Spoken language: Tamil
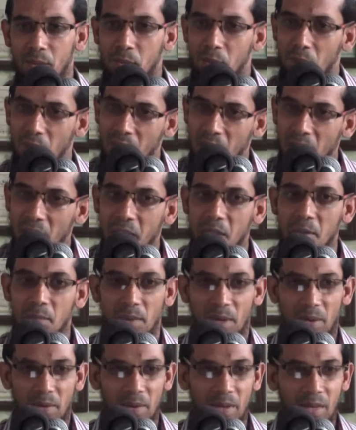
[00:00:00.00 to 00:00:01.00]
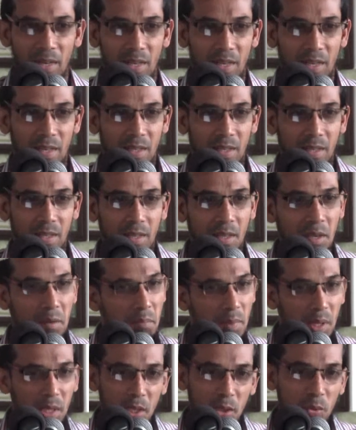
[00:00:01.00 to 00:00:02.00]
குடிக்காட்டியும் பரவாயில்ல
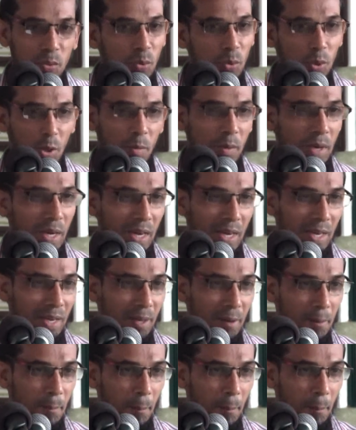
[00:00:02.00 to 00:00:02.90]
நிம்மதியாக தூங்குறோமா இல்லையா